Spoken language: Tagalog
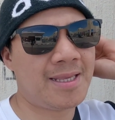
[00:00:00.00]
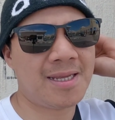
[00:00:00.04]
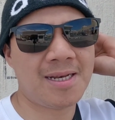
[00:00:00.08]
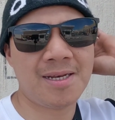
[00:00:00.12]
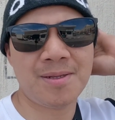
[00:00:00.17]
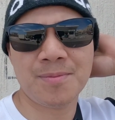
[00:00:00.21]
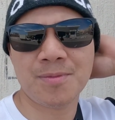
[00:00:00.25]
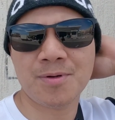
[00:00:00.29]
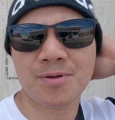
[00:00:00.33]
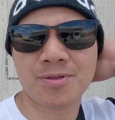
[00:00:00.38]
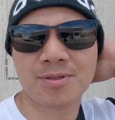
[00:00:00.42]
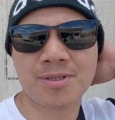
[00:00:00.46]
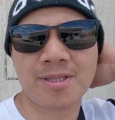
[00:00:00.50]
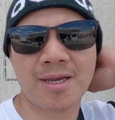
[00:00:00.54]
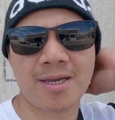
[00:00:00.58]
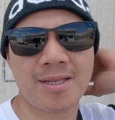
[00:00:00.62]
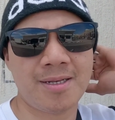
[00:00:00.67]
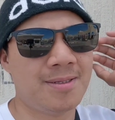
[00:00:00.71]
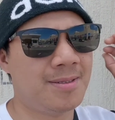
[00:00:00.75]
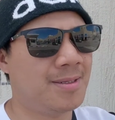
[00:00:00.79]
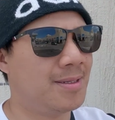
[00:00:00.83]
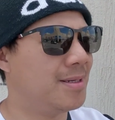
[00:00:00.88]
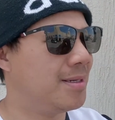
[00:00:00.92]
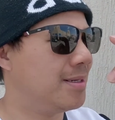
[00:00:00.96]

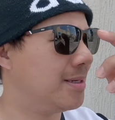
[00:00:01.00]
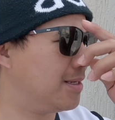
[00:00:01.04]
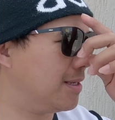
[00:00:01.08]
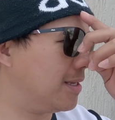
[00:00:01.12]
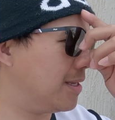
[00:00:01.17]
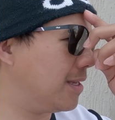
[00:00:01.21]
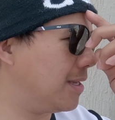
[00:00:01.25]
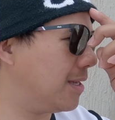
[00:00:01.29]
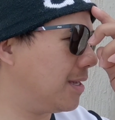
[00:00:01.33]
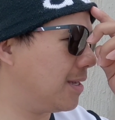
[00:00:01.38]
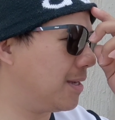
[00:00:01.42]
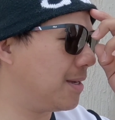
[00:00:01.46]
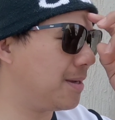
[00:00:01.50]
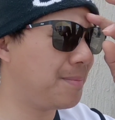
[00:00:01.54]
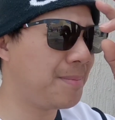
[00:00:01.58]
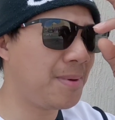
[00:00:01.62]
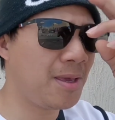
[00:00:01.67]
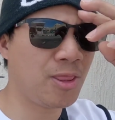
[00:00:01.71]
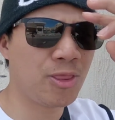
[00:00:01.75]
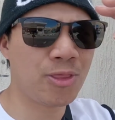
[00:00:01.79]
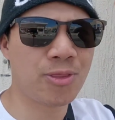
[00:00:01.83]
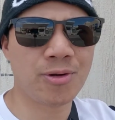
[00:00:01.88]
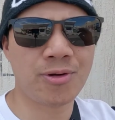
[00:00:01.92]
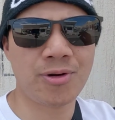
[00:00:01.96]
kalimutan uh,
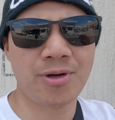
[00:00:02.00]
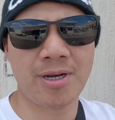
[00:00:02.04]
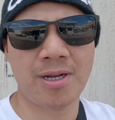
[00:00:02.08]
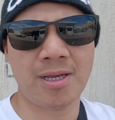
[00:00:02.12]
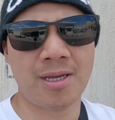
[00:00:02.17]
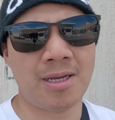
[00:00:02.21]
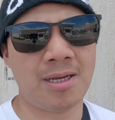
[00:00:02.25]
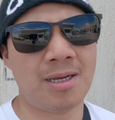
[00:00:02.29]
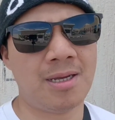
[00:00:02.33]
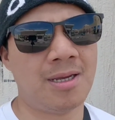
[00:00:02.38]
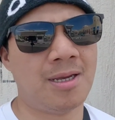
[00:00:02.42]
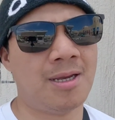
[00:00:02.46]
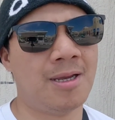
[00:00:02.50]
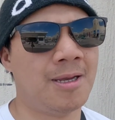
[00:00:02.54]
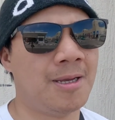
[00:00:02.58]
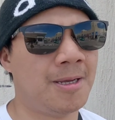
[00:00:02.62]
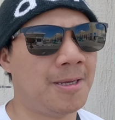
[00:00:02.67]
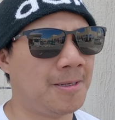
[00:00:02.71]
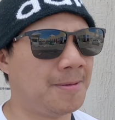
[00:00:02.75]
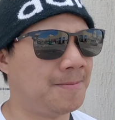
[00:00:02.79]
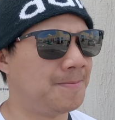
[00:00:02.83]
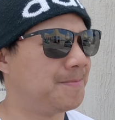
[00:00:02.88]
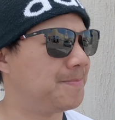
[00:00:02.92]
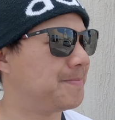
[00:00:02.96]
mentor ng
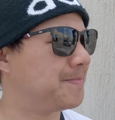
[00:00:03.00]
uh,